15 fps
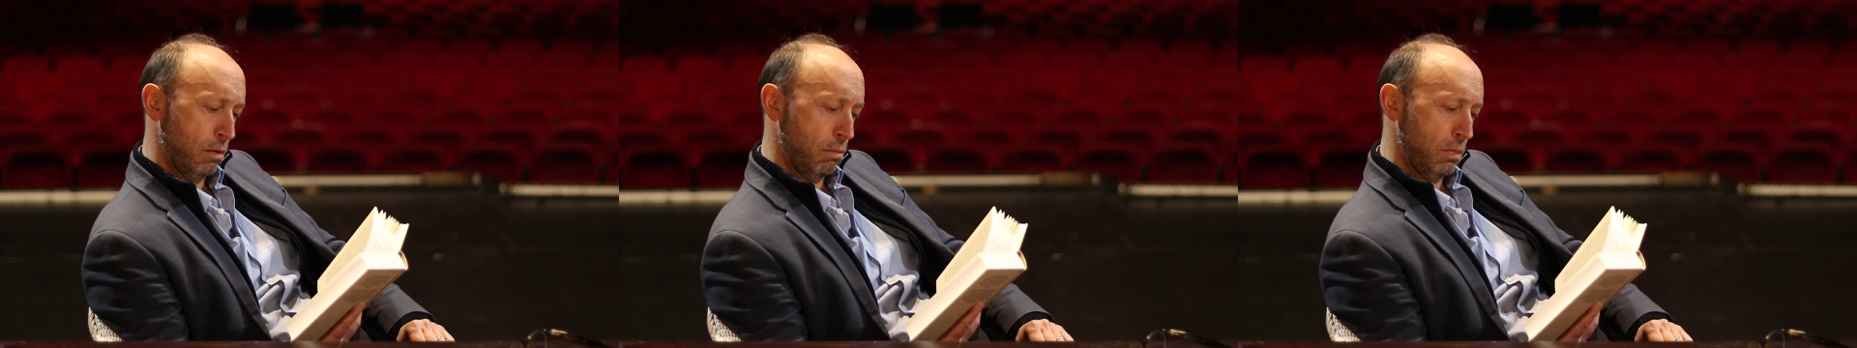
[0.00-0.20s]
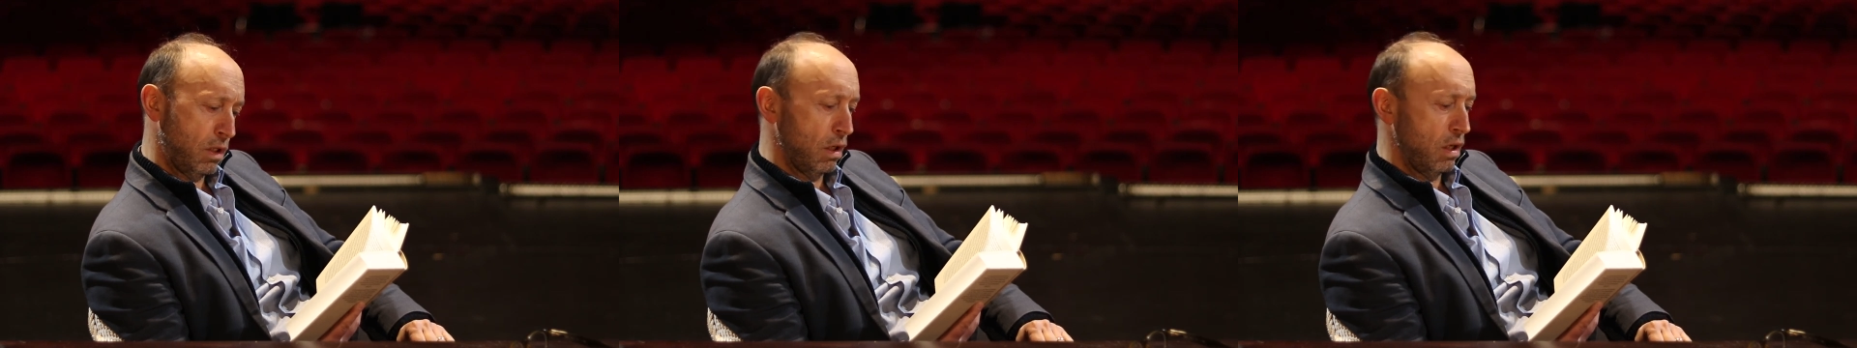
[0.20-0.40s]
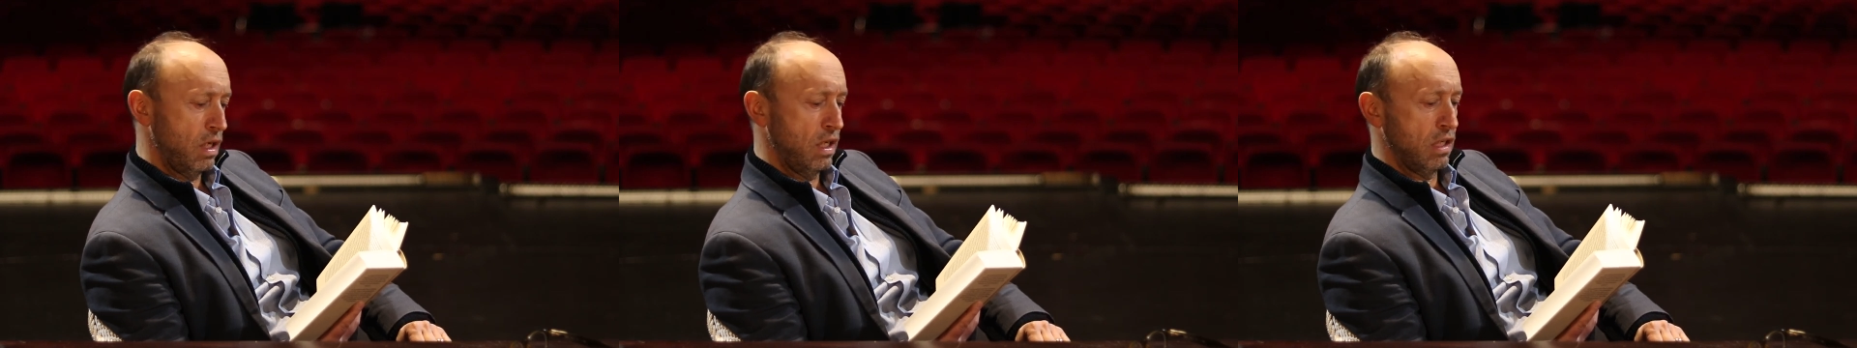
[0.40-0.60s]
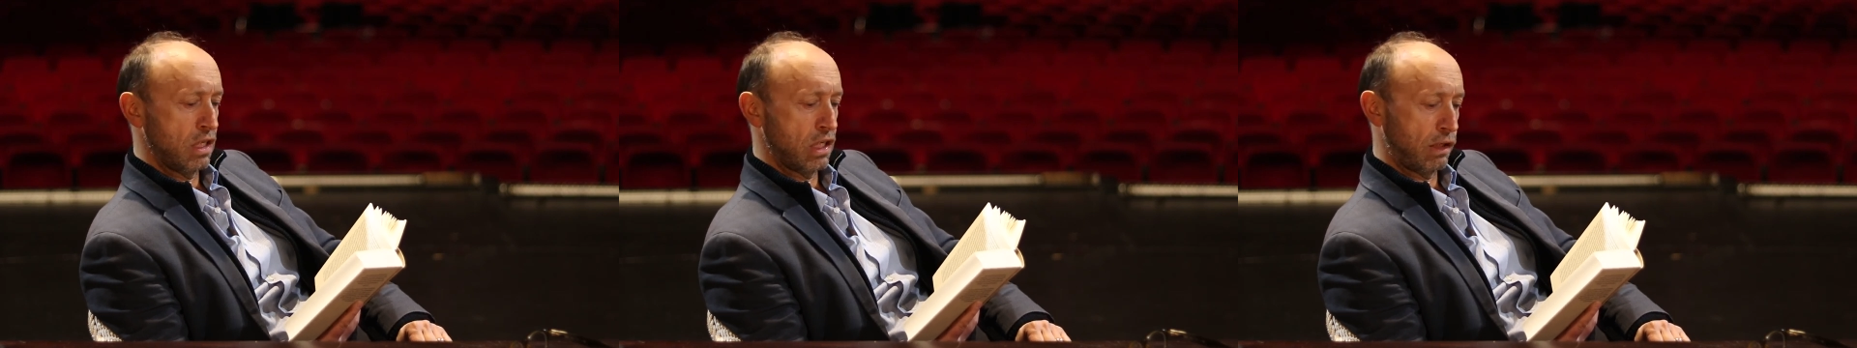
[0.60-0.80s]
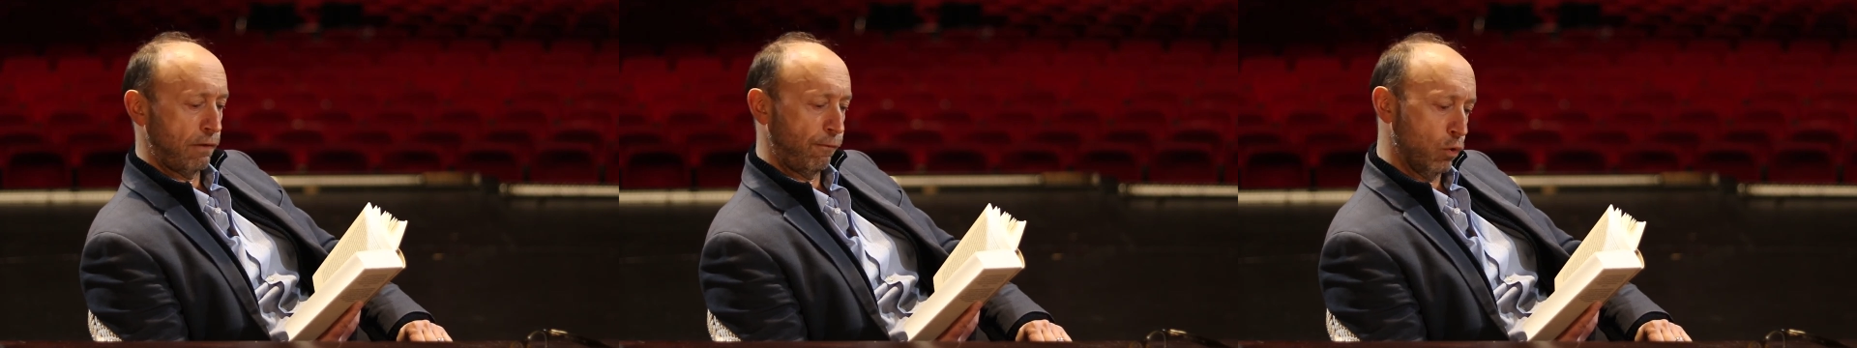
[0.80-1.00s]
mit der
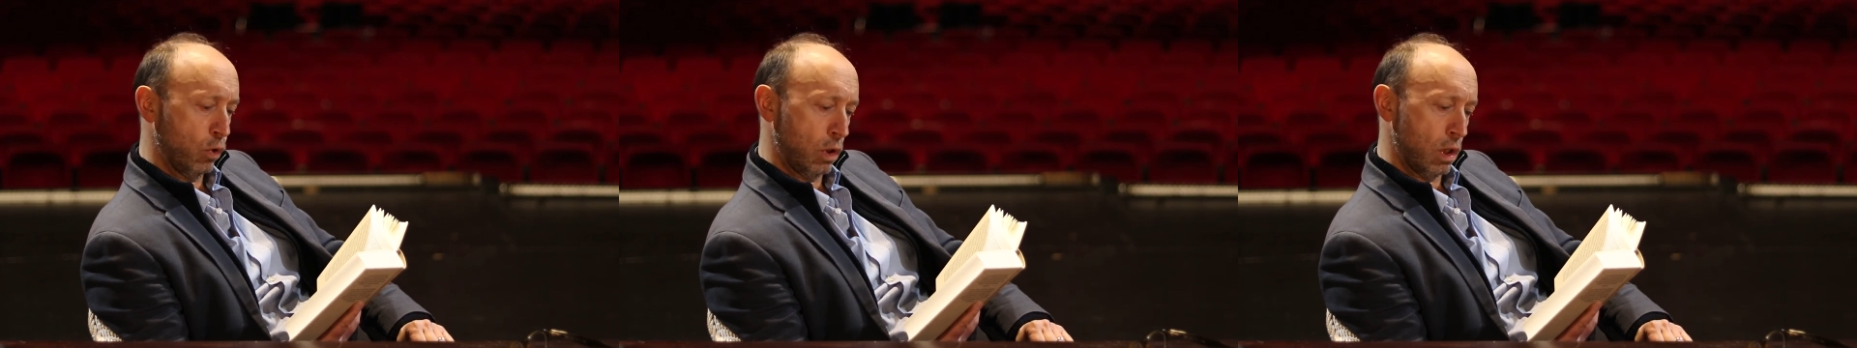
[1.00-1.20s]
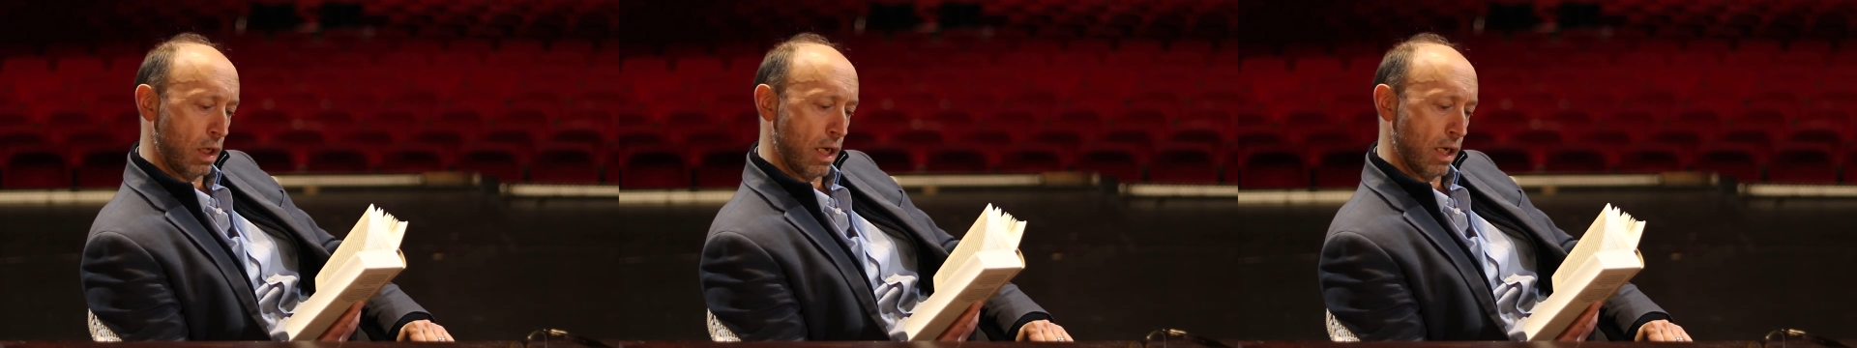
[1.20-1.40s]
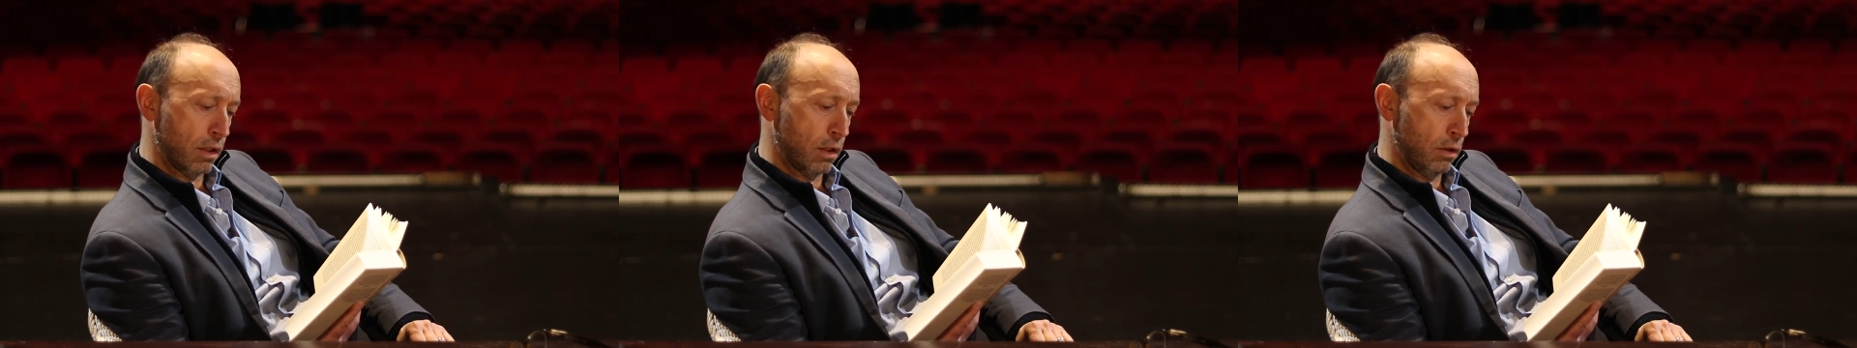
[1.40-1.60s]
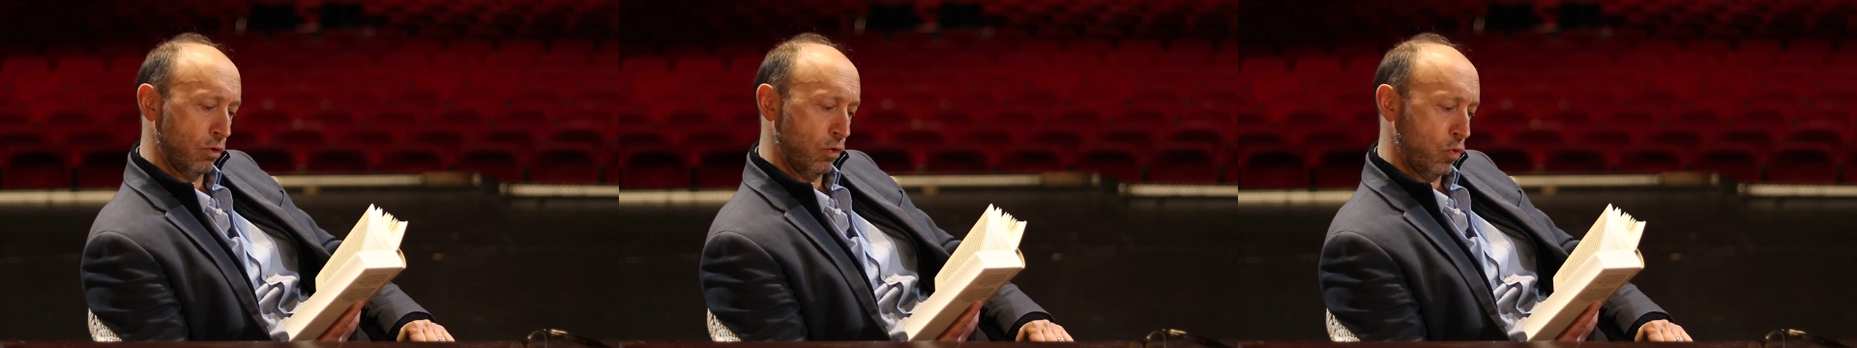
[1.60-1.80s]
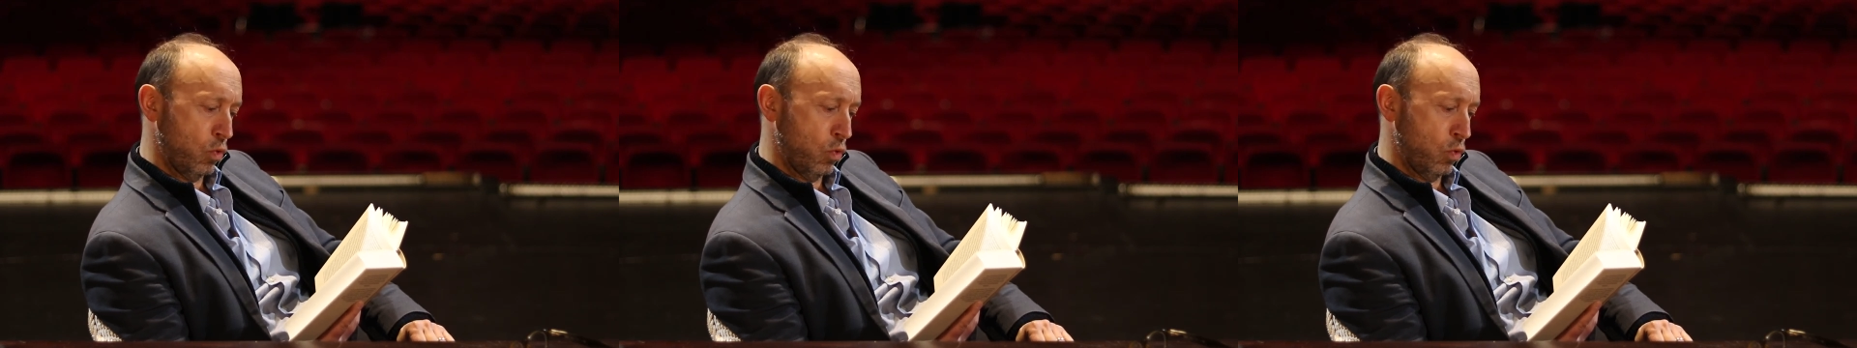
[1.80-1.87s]
links vorgelagerten